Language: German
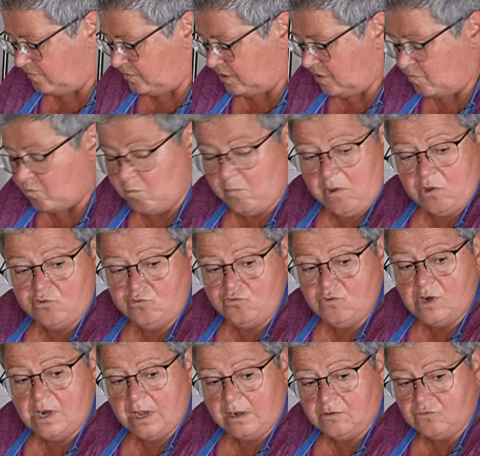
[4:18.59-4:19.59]
Ich habe immer
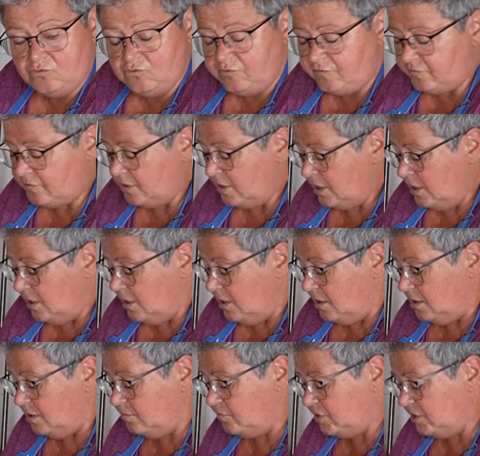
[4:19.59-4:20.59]
Kühlakkus
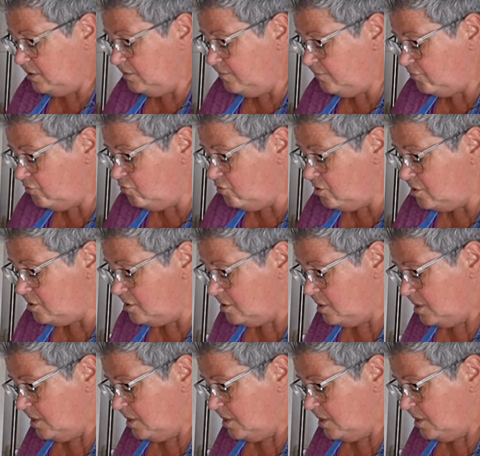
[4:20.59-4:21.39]
im Tiefkühl